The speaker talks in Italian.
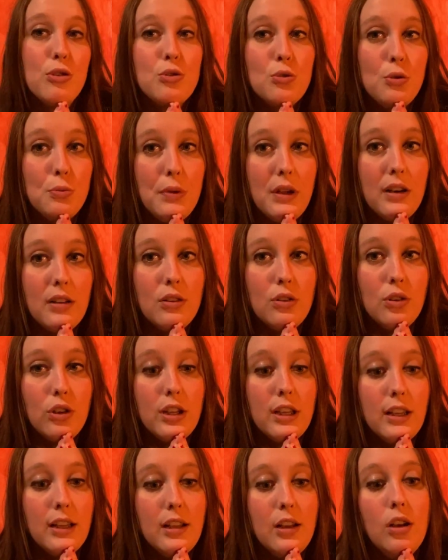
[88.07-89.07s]
scoperto
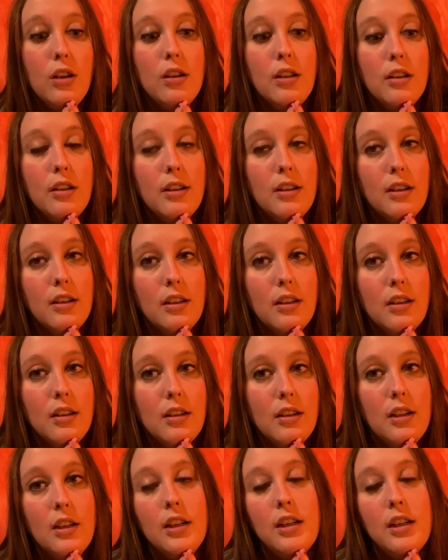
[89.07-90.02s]
che eh,